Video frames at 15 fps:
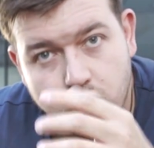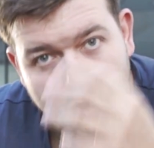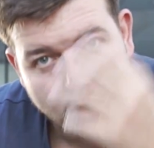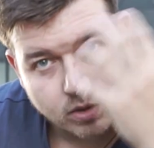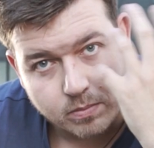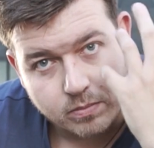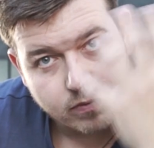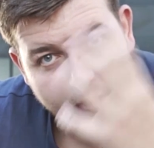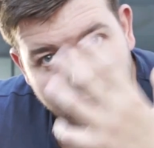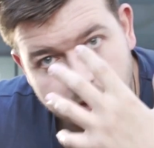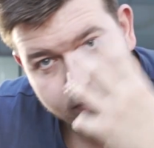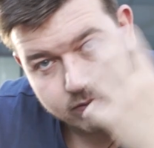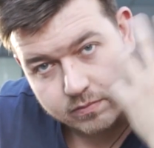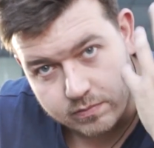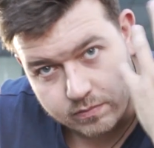что там
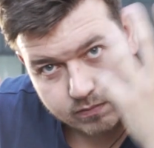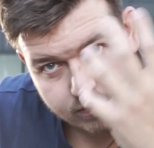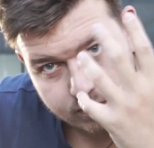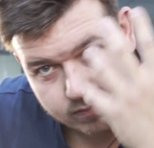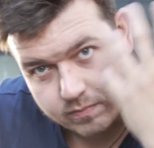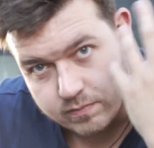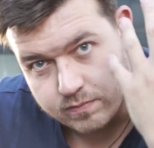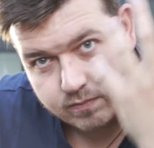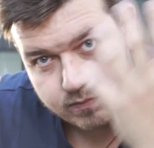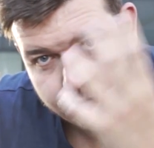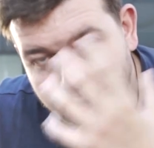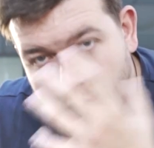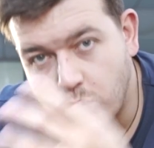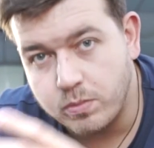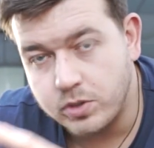бывает в
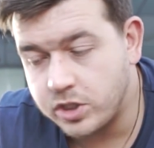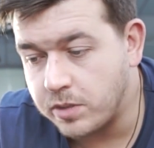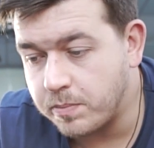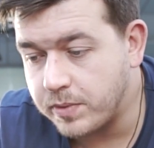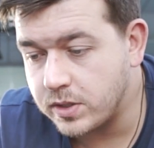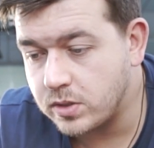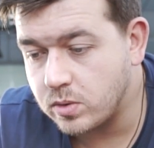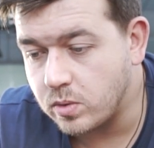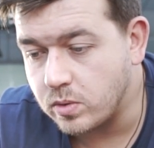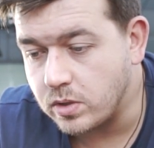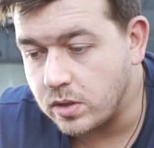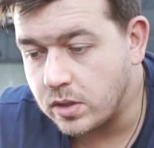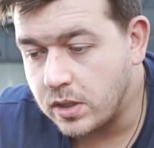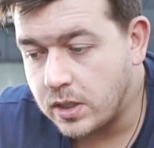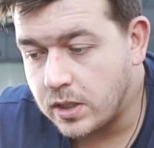коробочке
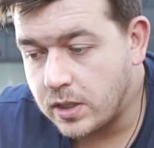происходит.